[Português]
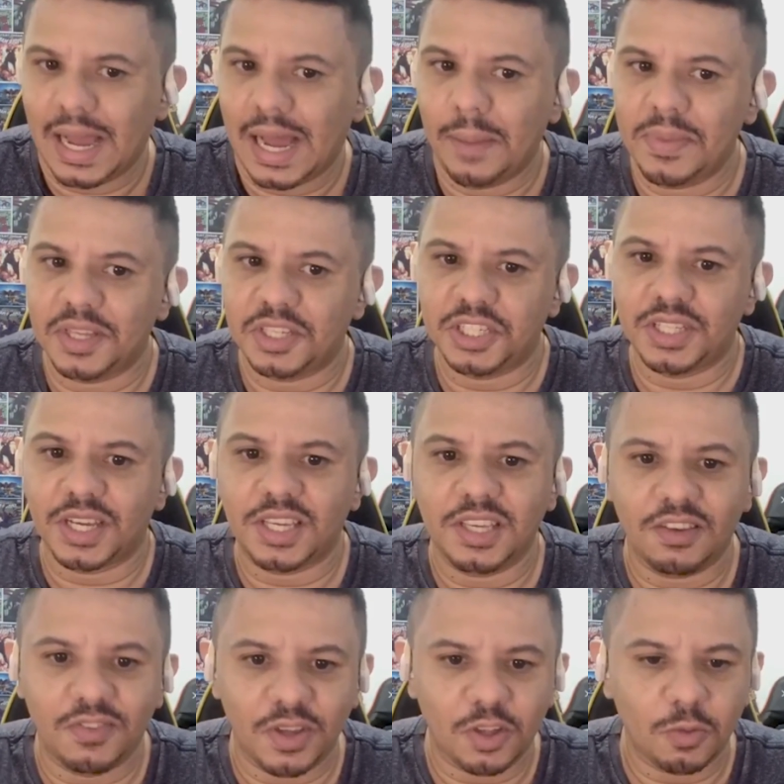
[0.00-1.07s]
À medida
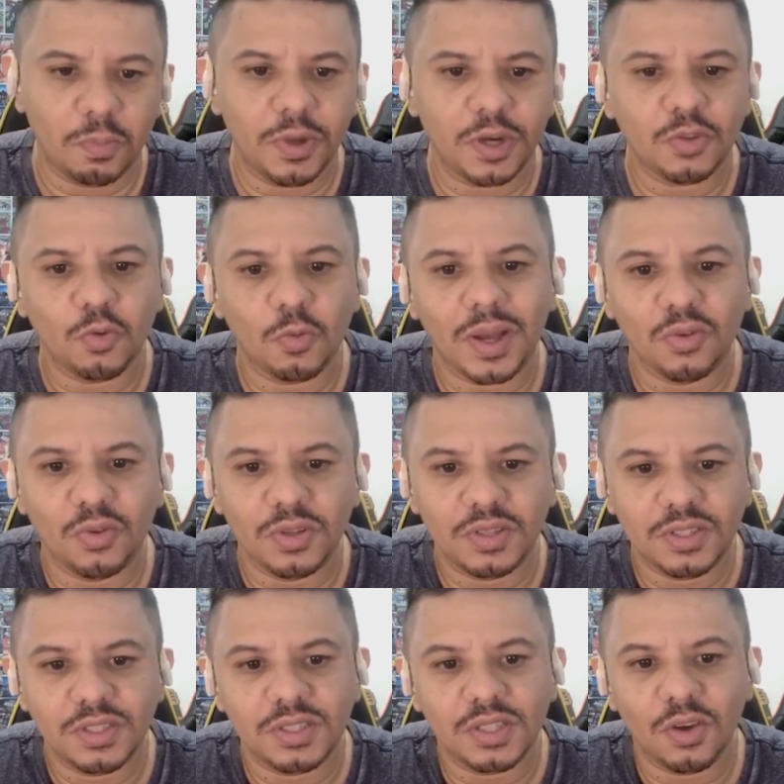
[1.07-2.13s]
que eventos perturbadores
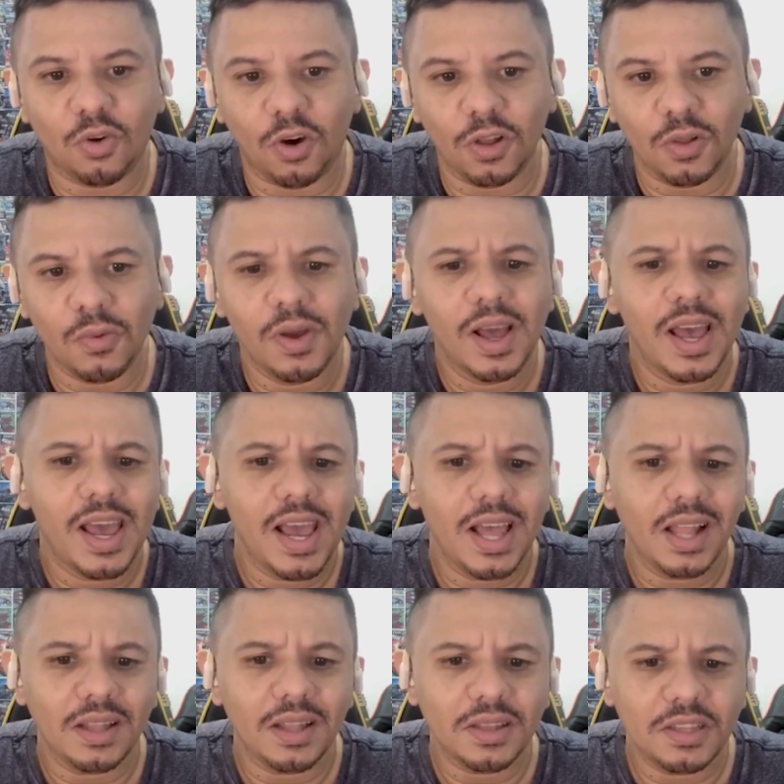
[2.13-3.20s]
se desenrolam,
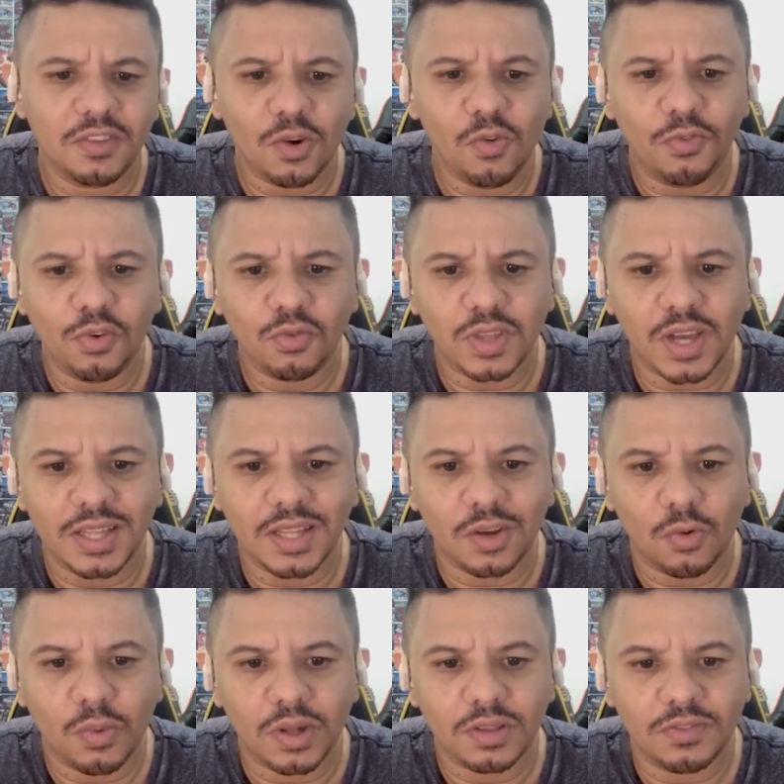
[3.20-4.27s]
ela se vê
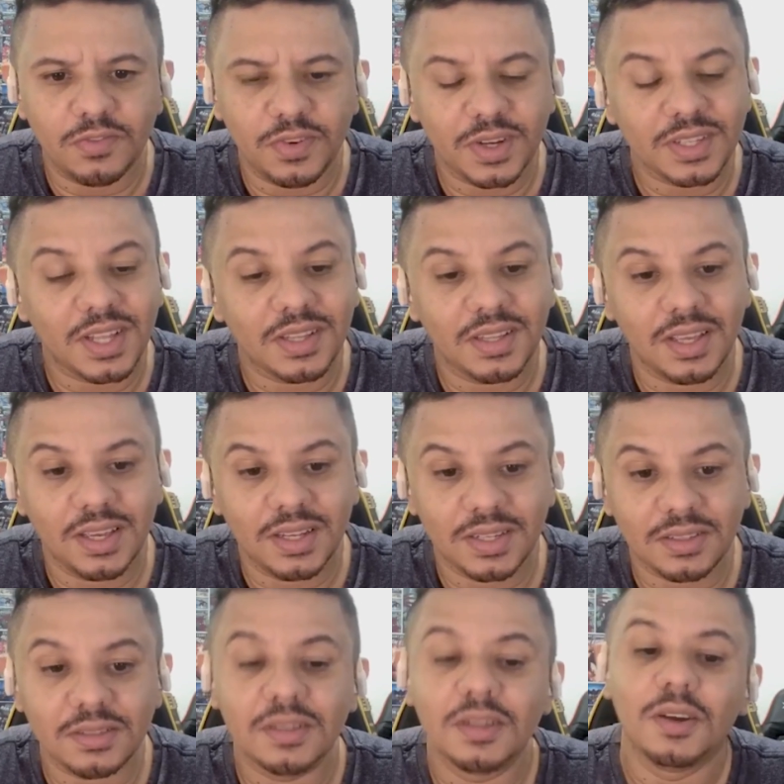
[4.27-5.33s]
confrontada com as
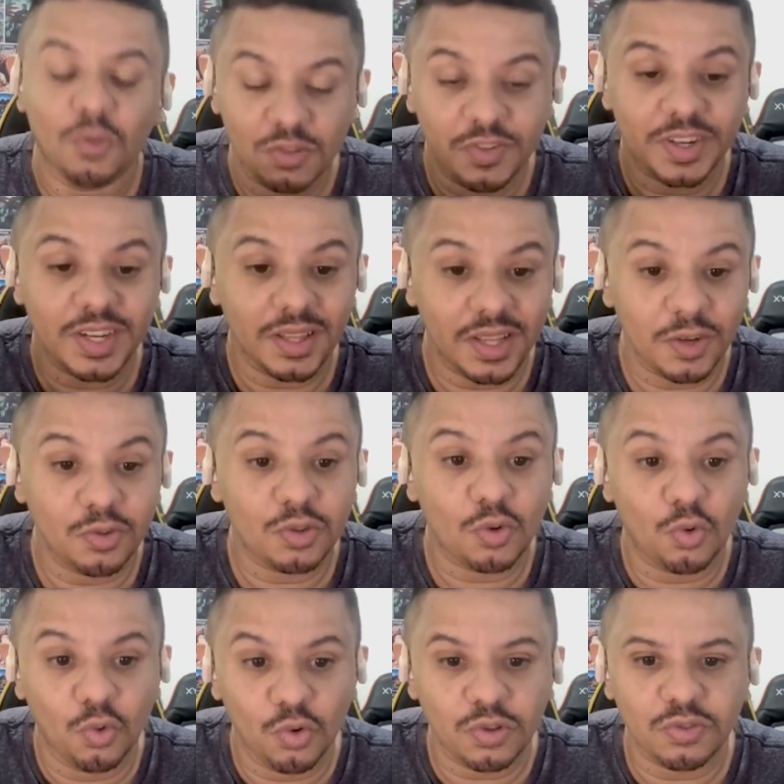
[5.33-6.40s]
verdadeiras, os verdadeiros
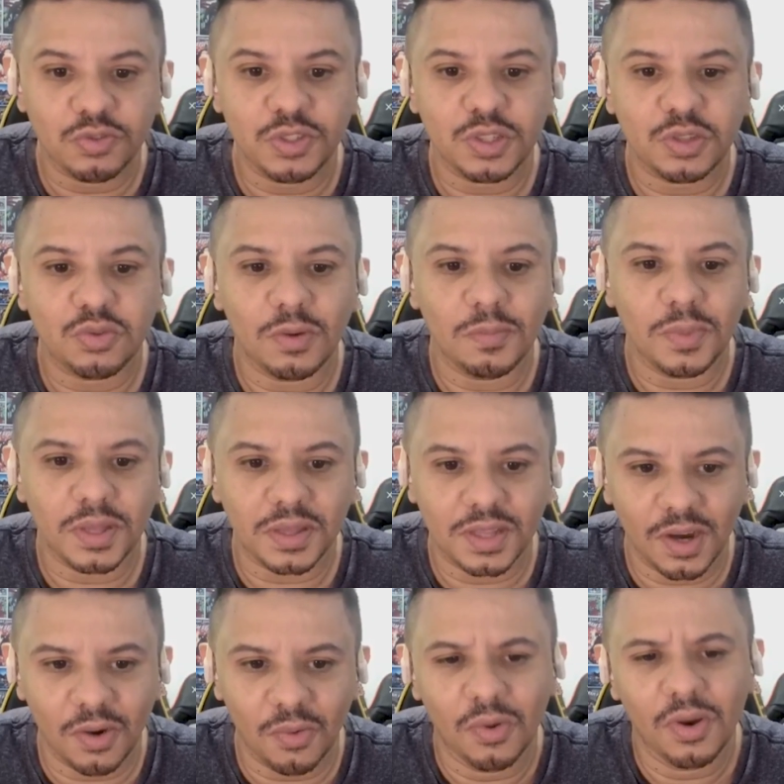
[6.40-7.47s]
custos de sua
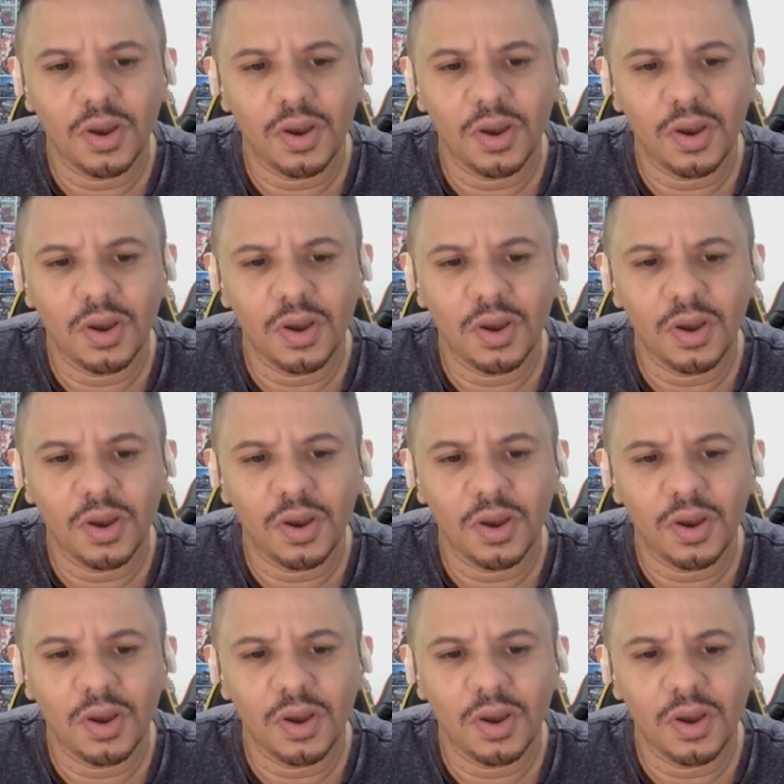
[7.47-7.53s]
ambição